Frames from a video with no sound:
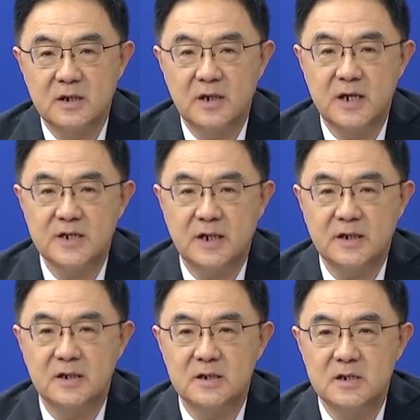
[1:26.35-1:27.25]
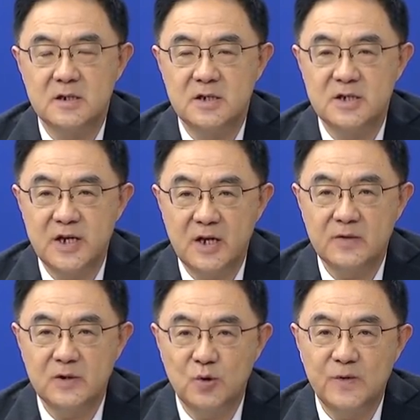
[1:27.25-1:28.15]
开展了一
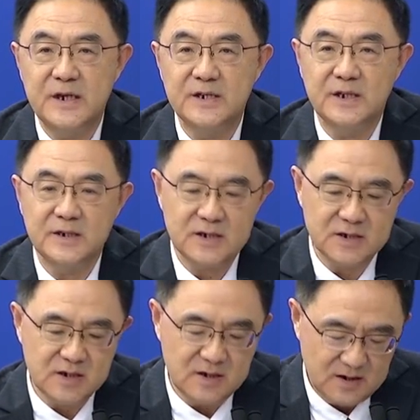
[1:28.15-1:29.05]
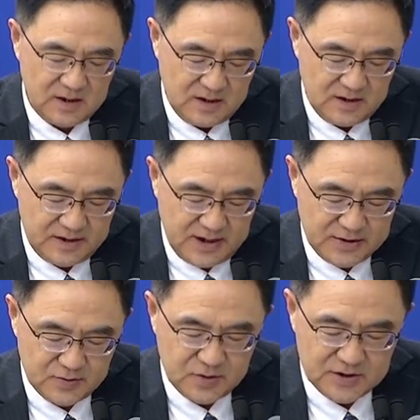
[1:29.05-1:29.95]
千多万人的这个
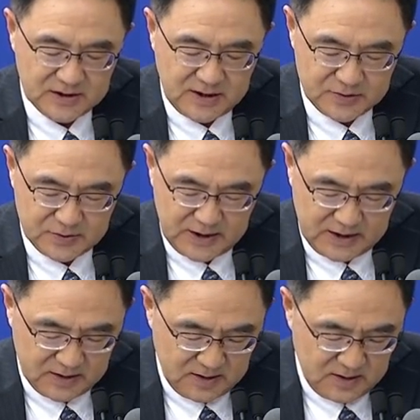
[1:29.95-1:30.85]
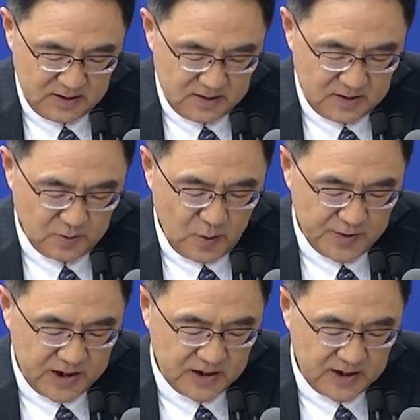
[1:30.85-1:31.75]
研究过程当中呢，我
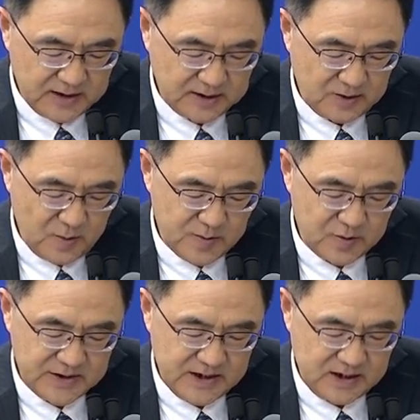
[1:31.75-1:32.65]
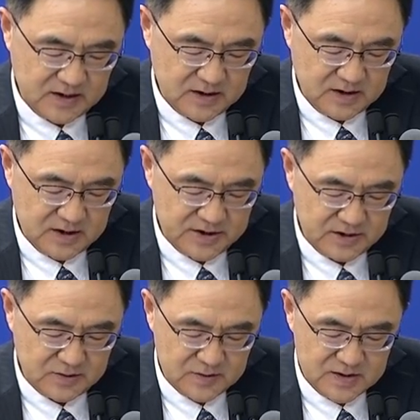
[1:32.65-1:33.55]
们可以看到，我们国家科
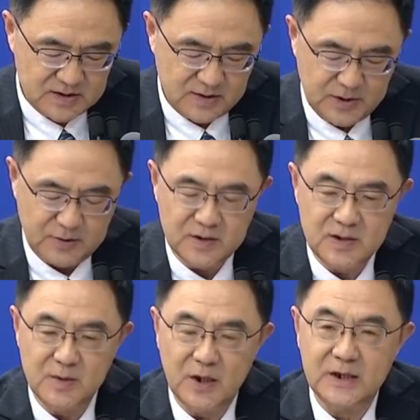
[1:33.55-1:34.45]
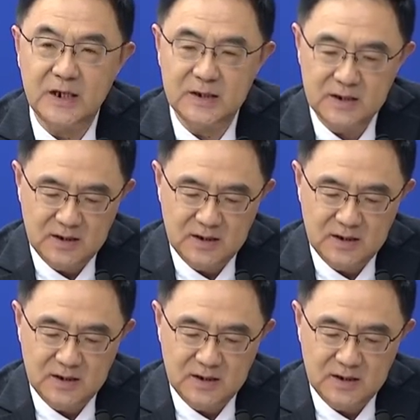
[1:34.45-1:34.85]
兴公司的灭活疫苗呢，